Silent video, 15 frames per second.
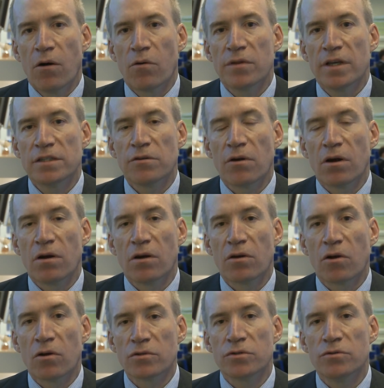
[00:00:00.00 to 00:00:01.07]
On est sur
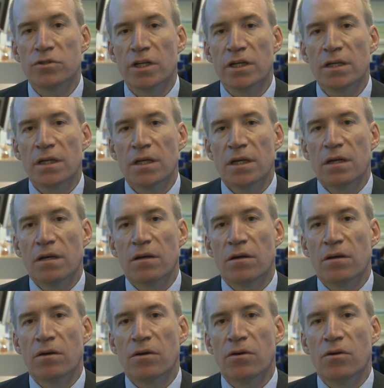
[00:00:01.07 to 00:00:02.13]
un grand sujet,
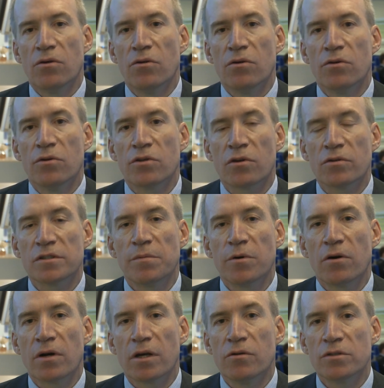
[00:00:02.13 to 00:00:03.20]
le
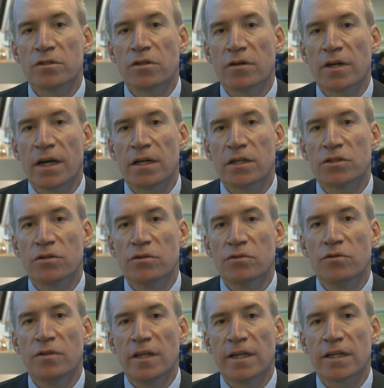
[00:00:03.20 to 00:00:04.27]
transport et le stockage
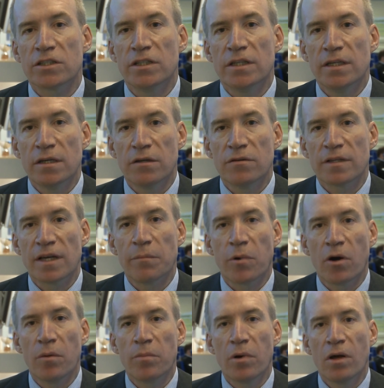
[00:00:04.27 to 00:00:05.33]
d'une énergie très
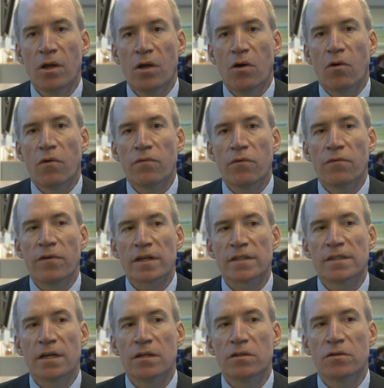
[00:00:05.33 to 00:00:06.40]
propre. On veut faire
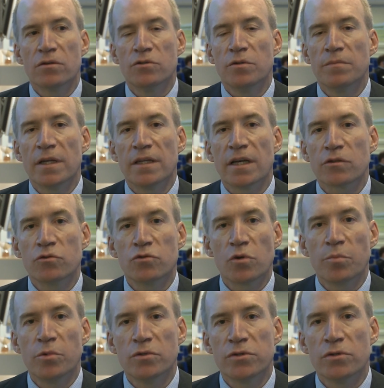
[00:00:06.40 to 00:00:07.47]
ça d'une manière
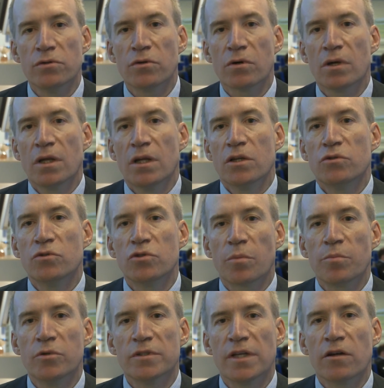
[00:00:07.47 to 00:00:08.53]
toujours plus sûre,
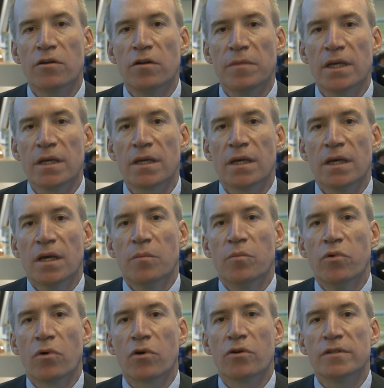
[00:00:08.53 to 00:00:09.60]
toujours plus économique,
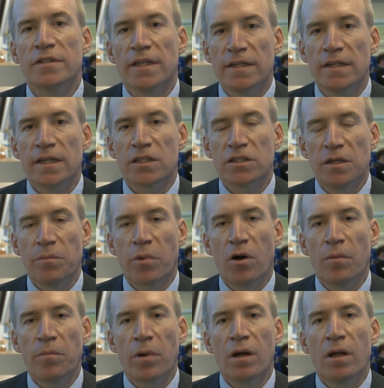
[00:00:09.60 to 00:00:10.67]
pour que cette énergie
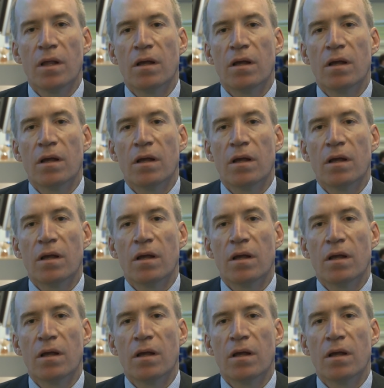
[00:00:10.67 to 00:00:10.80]
propre